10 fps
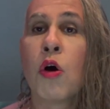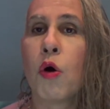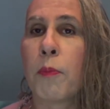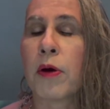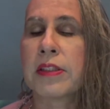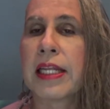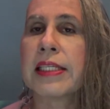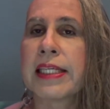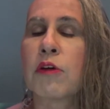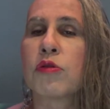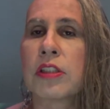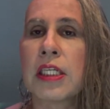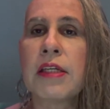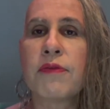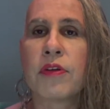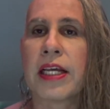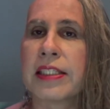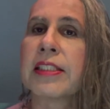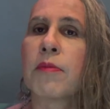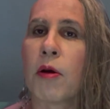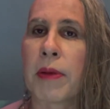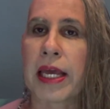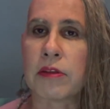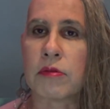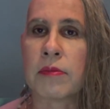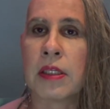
o poder executivo nesse momento.